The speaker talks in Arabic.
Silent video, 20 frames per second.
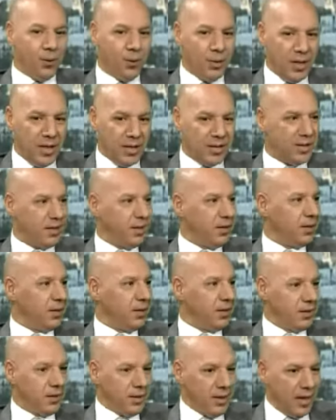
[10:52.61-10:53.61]
تفسر
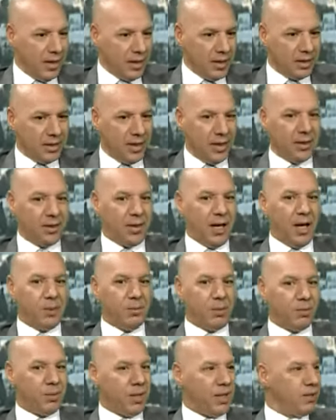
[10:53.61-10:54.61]
القرارات اللي خذها
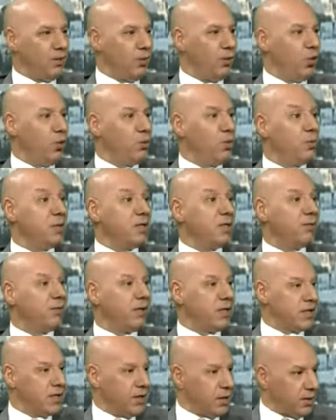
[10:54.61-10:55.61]
هذه هي
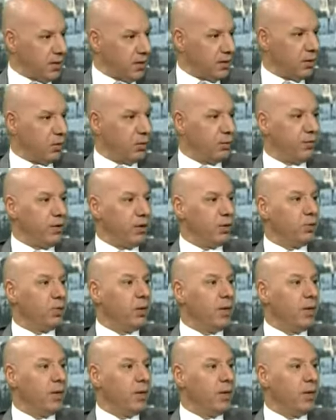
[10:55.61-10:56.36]
صوره راقيه